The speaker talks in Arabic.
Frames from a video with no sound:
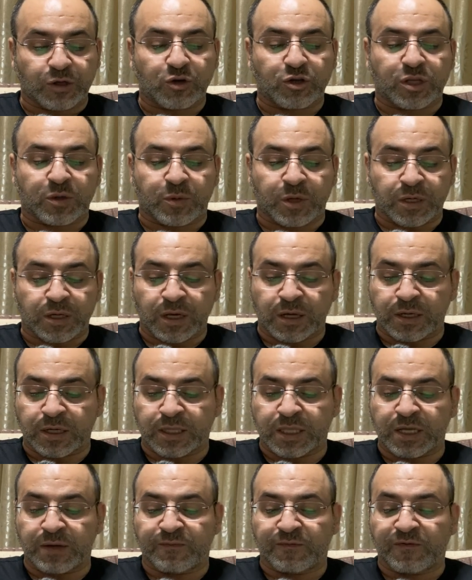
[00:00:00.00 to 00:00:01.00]
يعتبر نقل
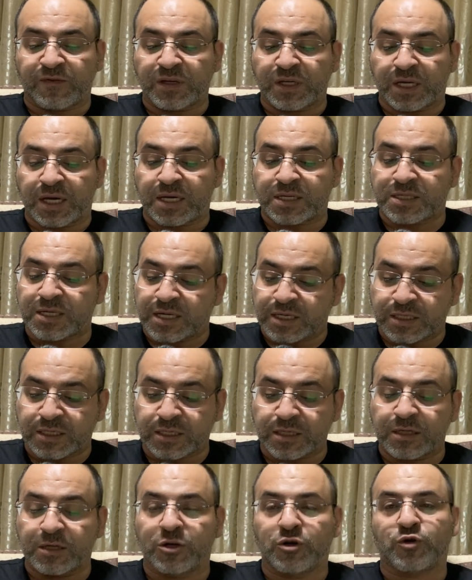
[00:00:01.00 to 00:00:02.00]
الدم فيه
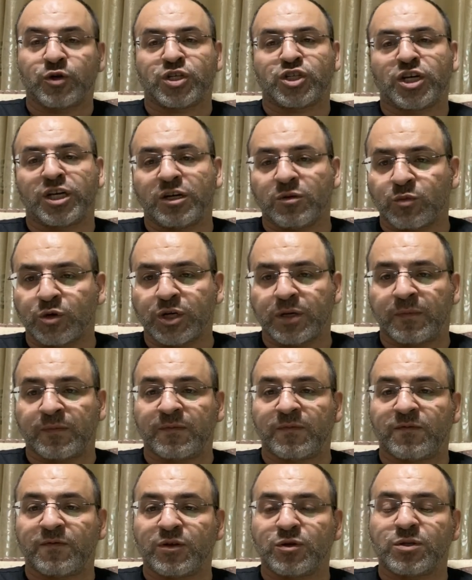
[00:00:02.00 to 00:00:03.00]
اساسي هو شيء
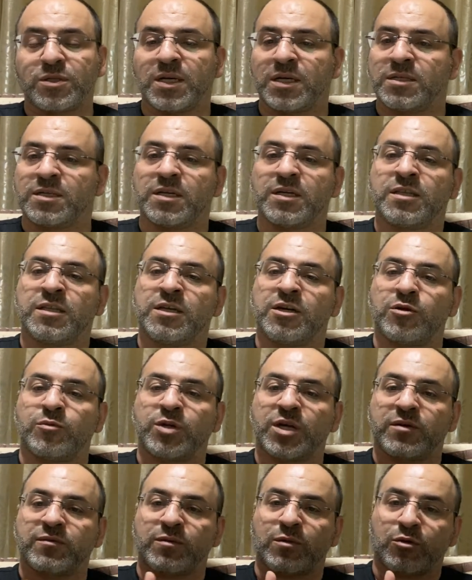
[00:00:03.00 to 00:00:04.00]
مهم فيستحسن الدوام
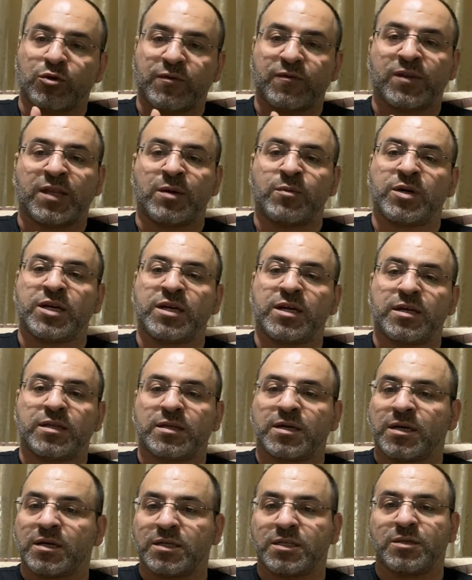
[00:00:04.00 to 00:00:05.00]
يا غرفه عمليات
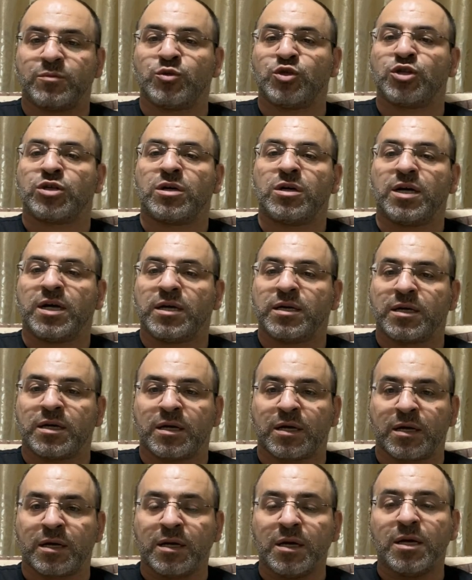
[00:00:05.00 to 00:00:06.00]
يا قسم جراحه
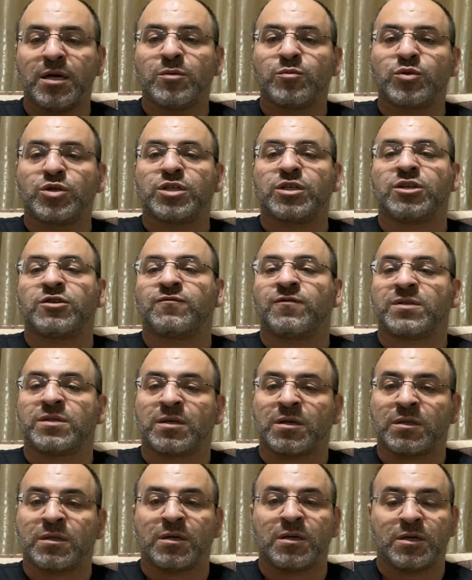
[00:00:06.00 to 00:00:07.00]
يا مستشفى
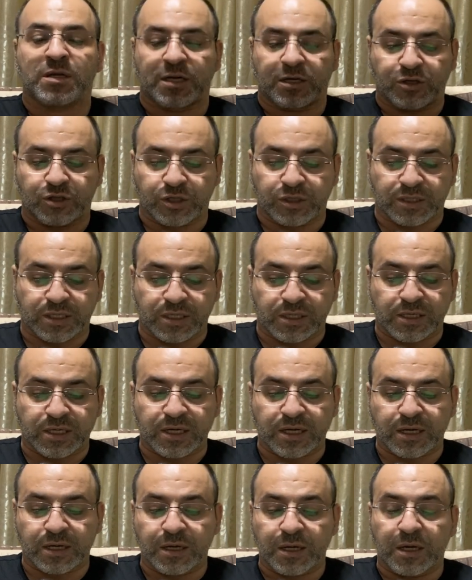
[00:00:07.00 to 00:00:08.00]
سرطان يا إشي زي
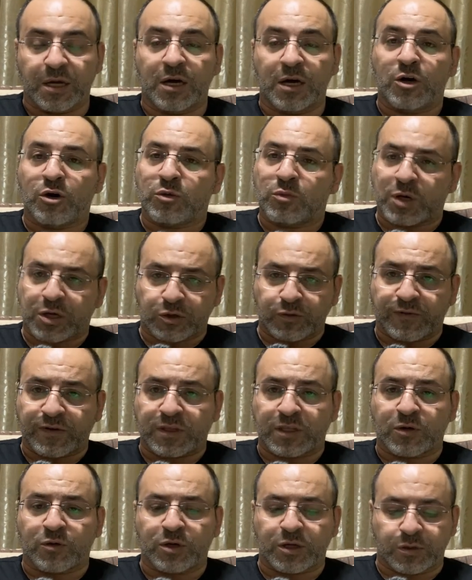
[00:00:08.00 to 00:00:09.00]
هيك برضه في
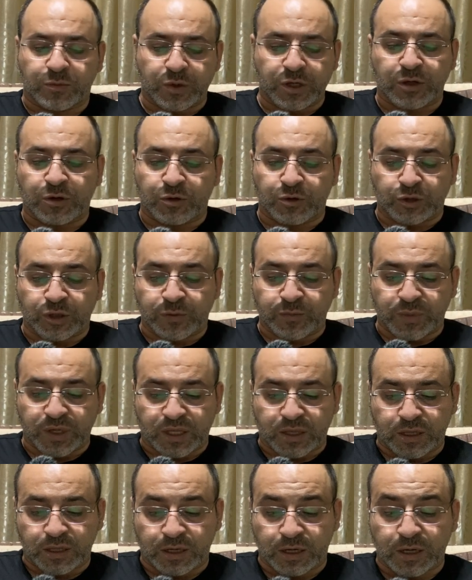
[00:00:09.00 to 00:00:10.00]
التوليد بنقله دم
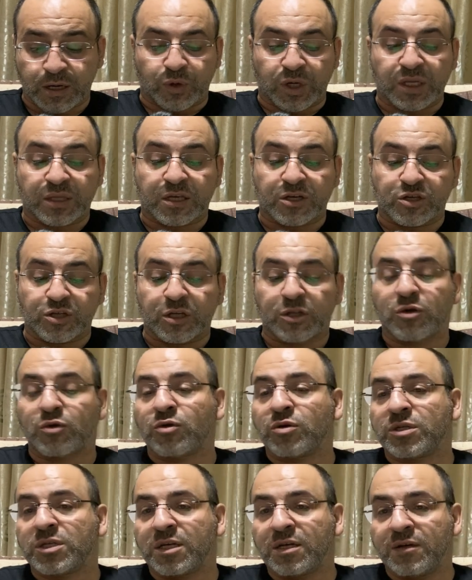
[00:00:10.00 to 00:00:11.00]
كثير ولتجديد
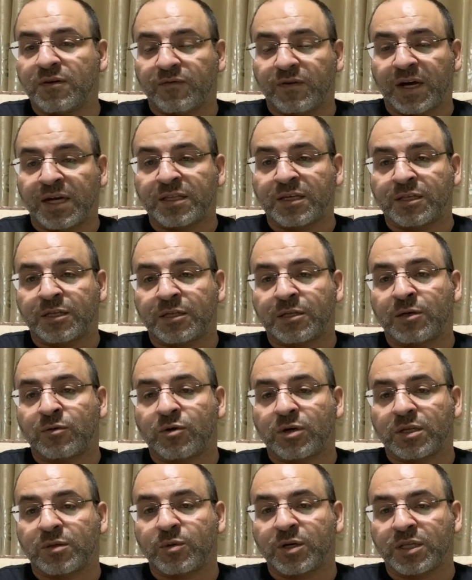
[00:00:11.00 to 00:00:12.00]
الرخصة فعدد
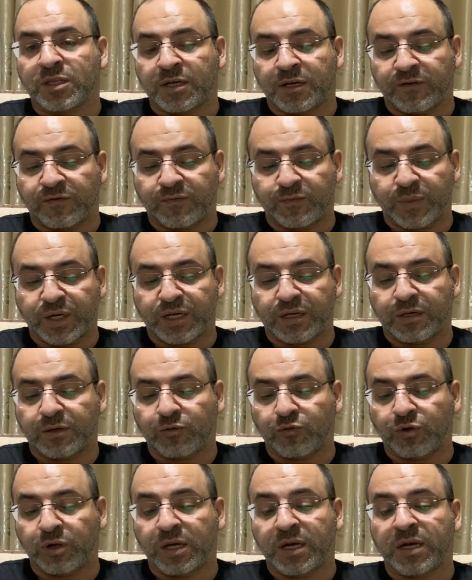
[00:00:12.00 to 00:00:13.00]
الدورات بيختلف من
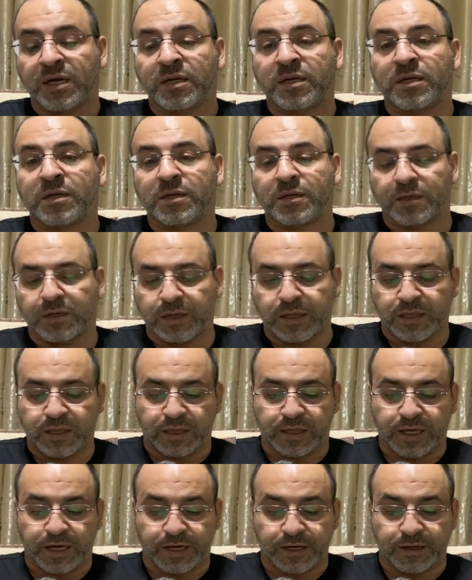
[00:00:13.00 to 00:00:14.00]
ولاية
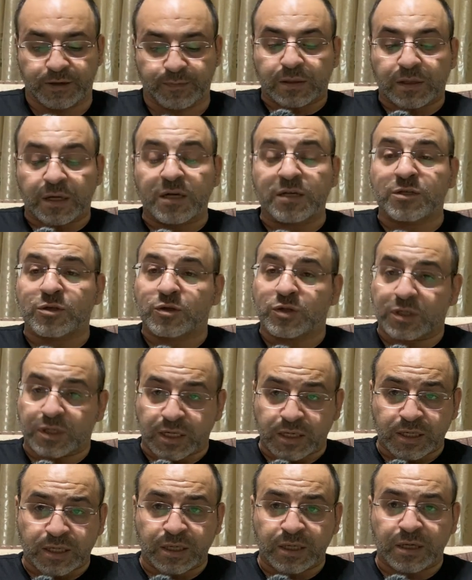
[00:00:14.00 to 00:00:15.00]
للثانية التخصص
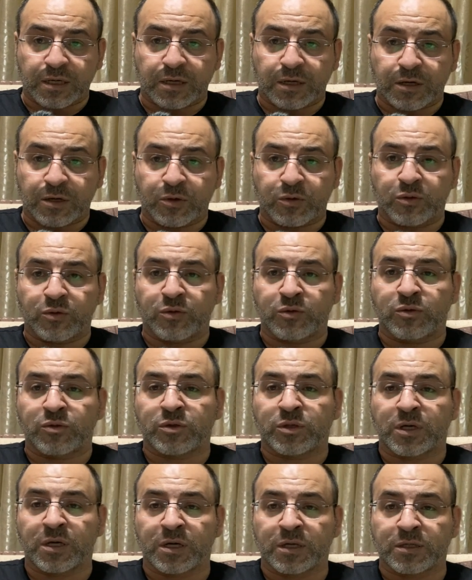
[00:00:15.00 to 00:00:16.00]
الأخير اللي هو
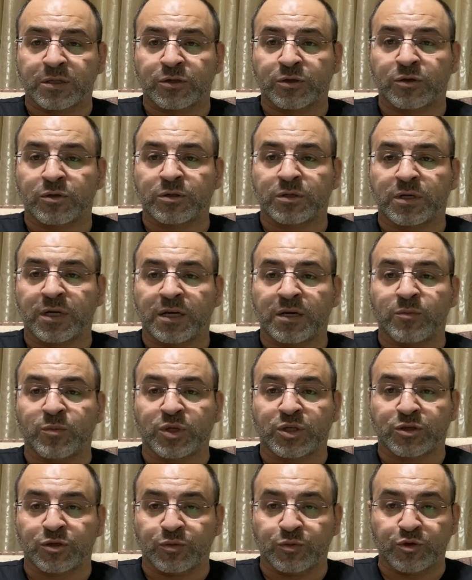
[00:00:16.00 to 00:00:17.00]
تخصص علم
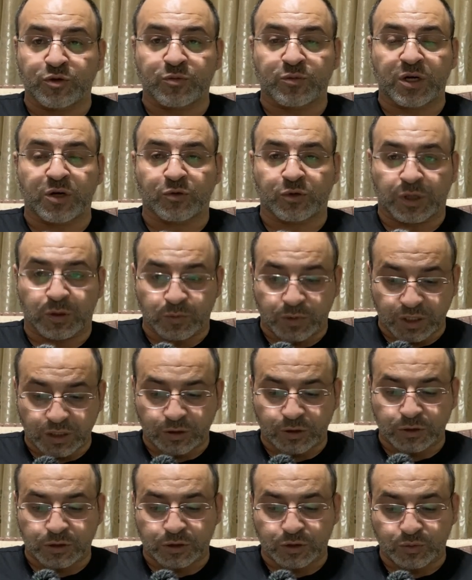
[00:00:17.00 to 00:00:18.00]
السموم أو
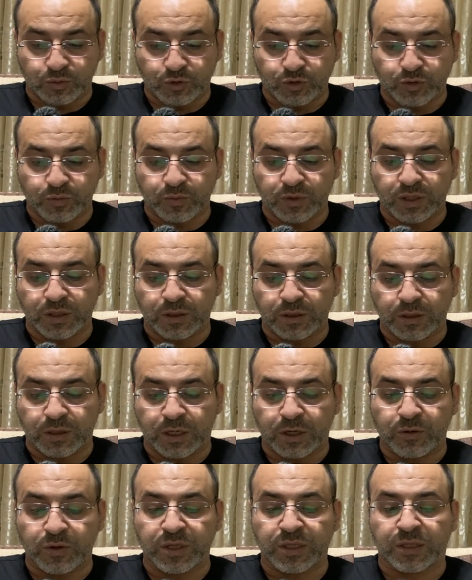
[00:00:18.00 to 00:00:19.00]
تمريض السموم
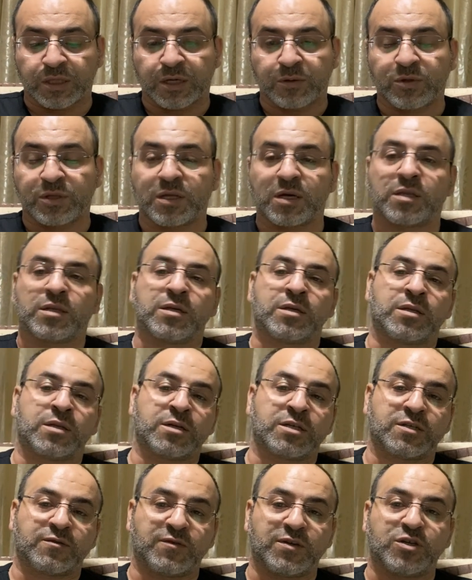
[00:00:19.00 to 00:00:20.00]
لو أنت بدك
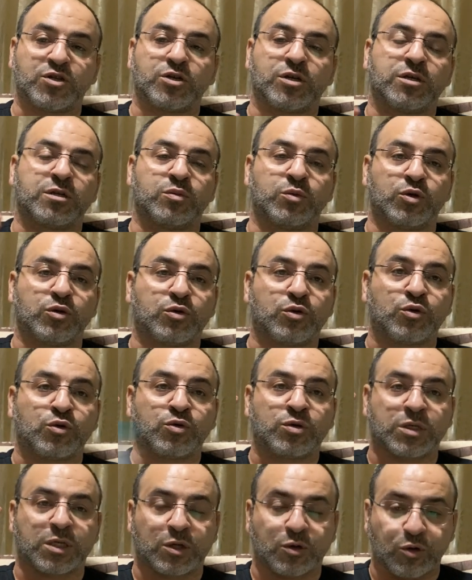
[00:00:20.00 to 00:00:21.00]
تختص في إشي اسمه
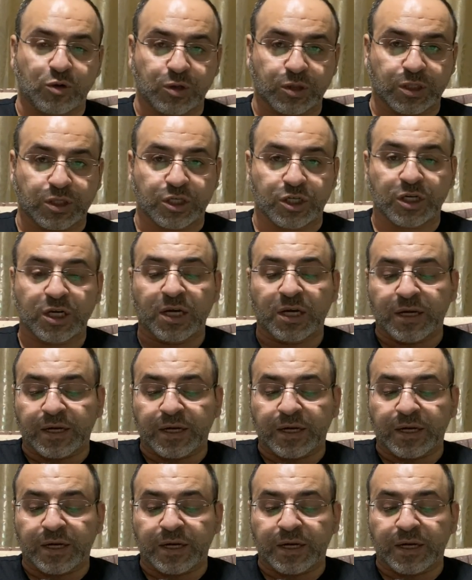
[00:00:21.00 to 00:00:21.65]
توكسيكولوجي